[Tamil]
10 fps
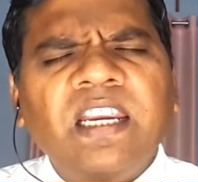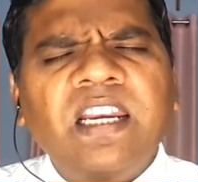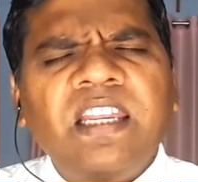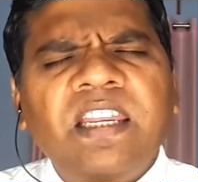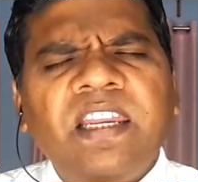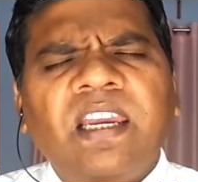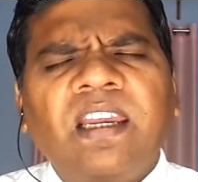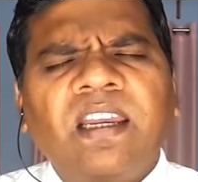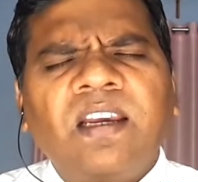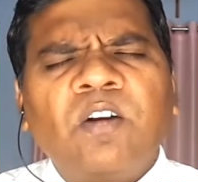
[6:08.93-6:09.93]
எளிய
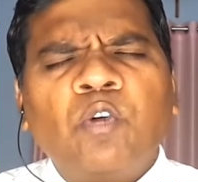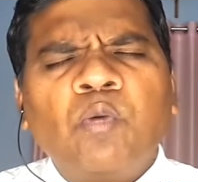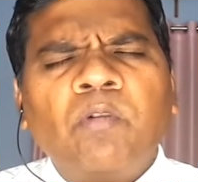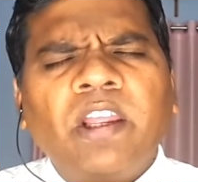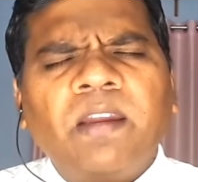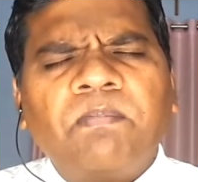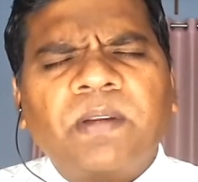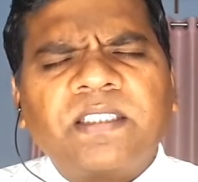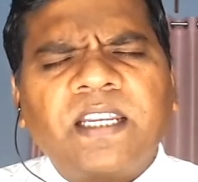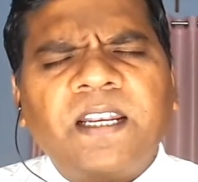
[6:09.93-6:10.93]
உம்முடைய
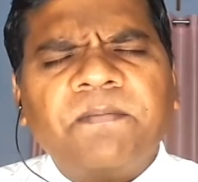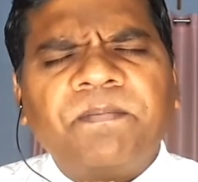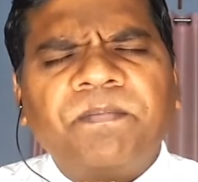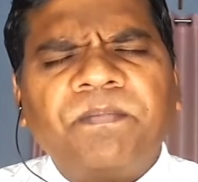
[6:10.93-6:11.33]
பிரசன்னம்